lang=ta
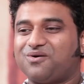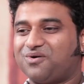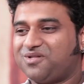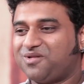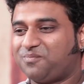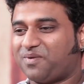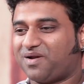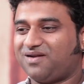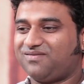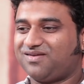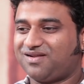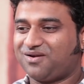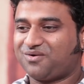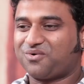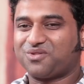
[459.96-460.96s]
இவங்க வந்து பல்லவி
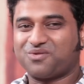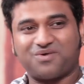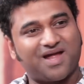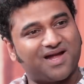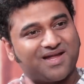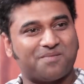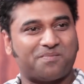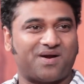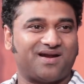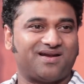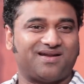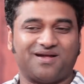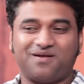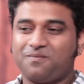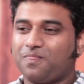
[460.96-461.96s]
லிரிக் கொடுத்தோடனே அங்கேயே
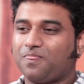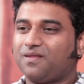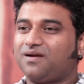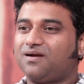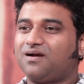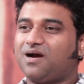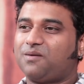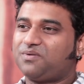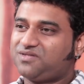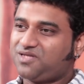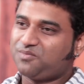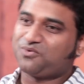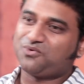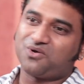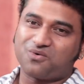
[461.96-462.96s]
பாடிட்டேன் அப்புறம்
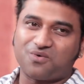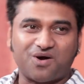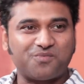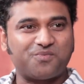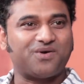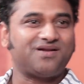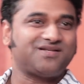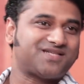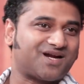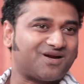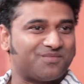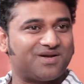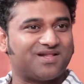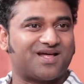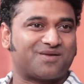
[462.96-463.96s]
திருப்பி இன்னொரு வாக் போயிட்டு
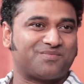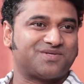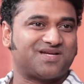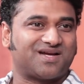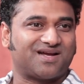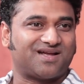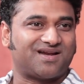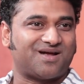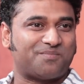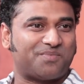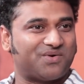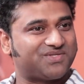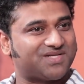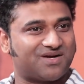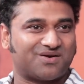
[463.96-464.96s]
சரணம் எழுத ஆரம்பித்தாங்க ஏன்னா
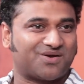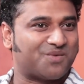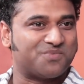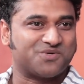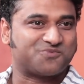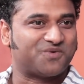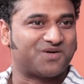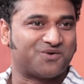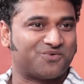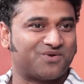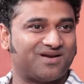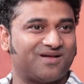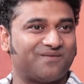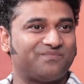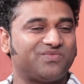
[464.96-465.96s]
அப்போ சரணம் கம்போஸ் பண்ணிட்டேன்
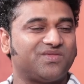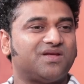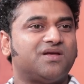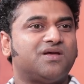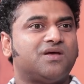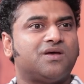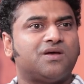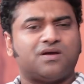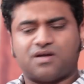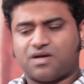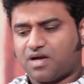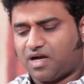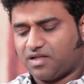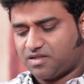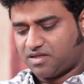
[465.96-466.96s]
உடனே
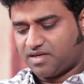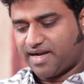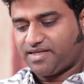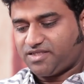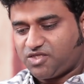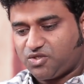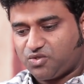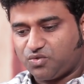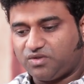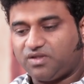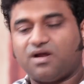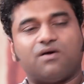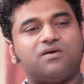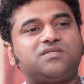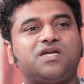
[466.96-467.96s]
அந்த நெக்ஸ்ட் டூ
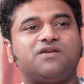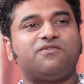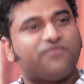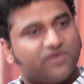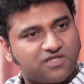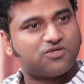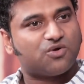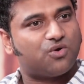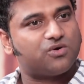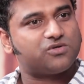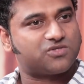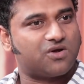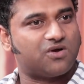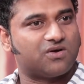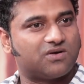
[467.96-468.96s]
த்ரீ ஹவர்ஸில் ஃபினிஷ் த
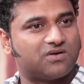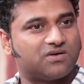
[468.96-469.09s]
ஹோல் சாங்